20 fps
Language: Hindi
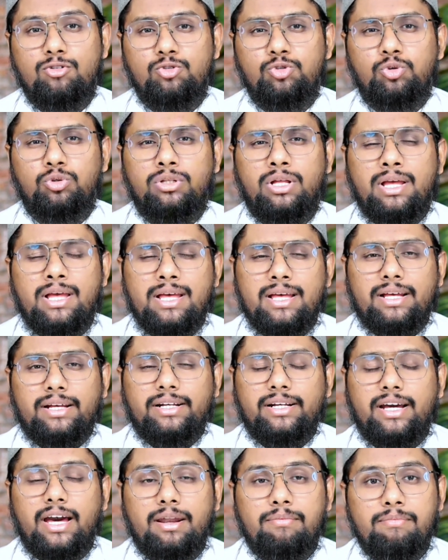
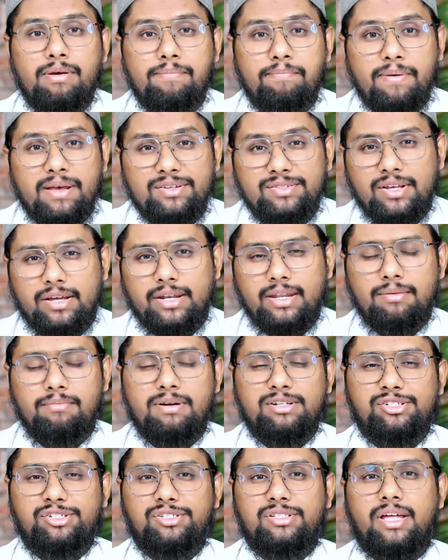बावजूद घर में पैसा
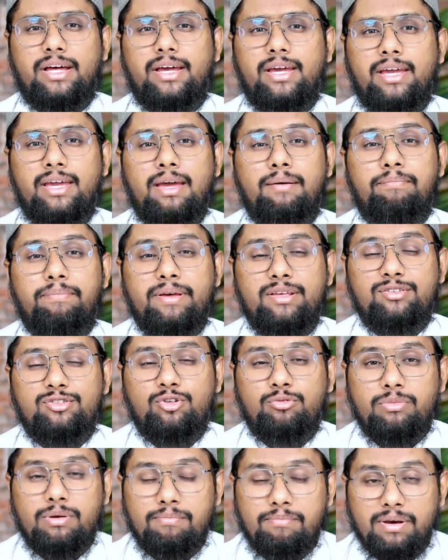नहीं बचता है या
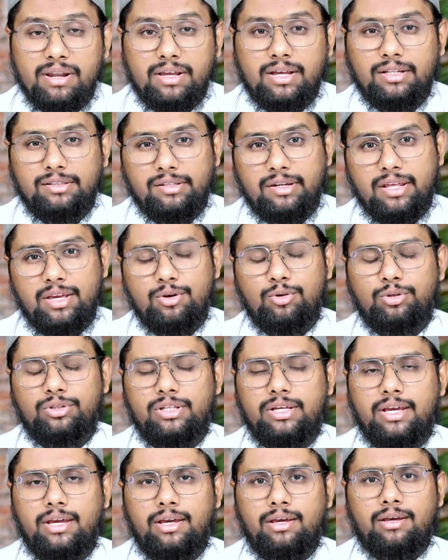पैसों में बरकत नहीं
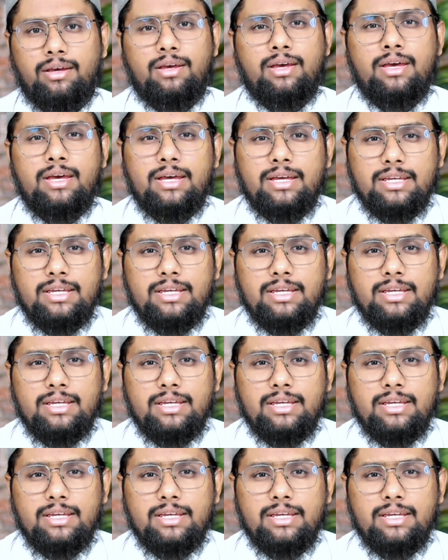होती है